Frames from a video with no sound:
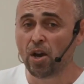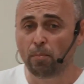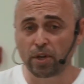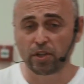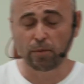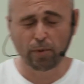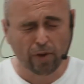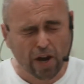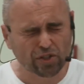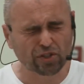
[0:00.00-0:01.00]

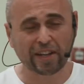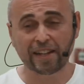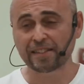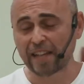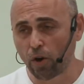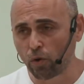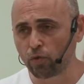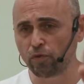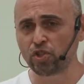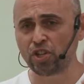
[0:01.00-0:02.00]
претерпевающий до конца, он
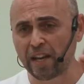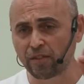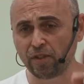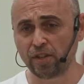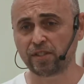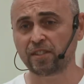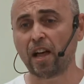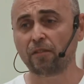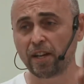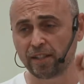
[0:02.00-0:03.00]
увенчает венец славы.